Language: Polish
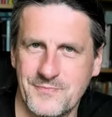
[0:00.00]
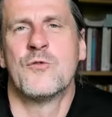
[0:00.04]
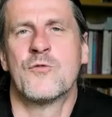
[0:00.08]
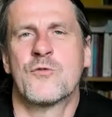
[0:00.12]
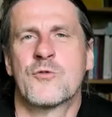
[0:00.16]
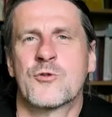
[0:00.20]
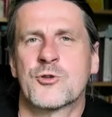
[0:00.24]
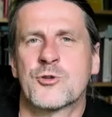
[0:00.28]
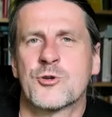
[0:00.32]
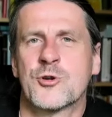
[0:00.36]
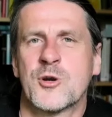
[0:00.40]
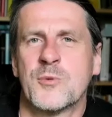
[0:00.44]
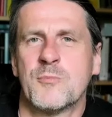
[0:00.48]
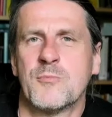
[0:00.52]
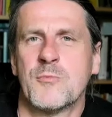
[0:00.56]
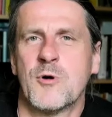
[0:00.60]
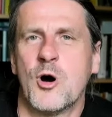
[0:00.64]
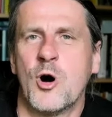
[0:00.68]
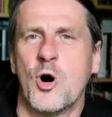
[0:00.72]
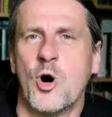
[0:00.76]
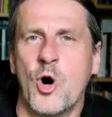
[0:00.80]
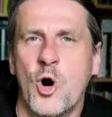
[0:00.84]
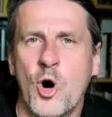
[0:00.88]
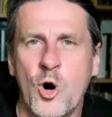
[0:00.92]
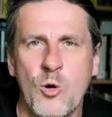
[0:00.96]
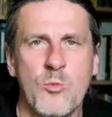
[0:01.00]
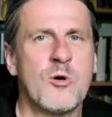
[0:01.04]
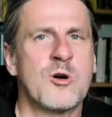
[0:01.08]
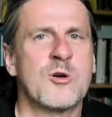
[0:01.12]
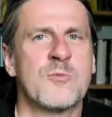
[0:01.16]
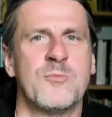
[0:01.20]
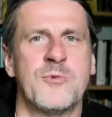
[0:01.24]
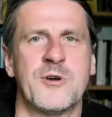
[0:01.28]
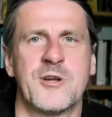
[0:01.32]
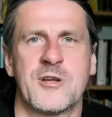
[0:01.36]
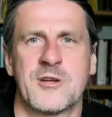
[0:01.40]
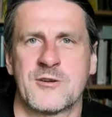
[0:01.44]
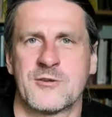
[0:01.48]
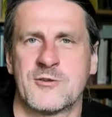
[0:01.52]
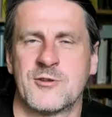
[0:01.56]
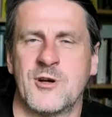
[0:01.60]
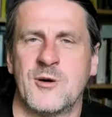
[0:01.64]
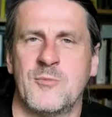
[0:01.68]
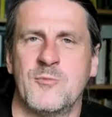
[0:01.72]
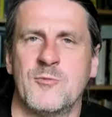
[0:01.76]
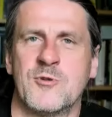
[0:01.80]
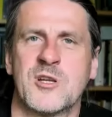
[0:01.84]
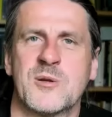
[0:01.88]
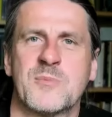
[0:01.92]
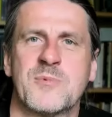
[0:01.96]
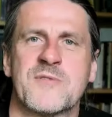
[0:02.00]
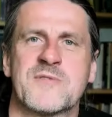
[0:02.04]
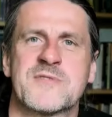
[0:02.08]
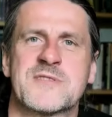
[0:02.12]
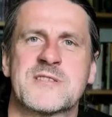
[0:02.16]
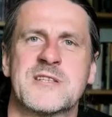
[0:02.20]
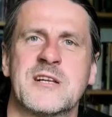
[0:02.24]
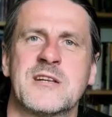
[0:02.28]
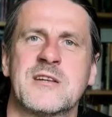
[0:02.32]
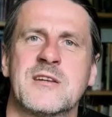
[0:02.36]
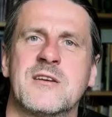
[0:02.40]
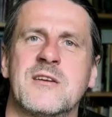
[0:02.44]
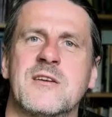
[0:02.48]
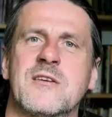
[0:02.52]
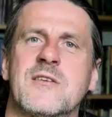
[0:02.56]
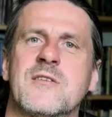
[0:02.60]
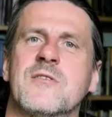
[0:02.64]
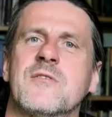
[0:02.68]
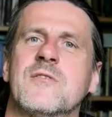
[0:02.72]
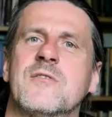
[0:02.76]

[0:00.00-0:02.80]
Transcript: w którym obok mojego domu nie powstanie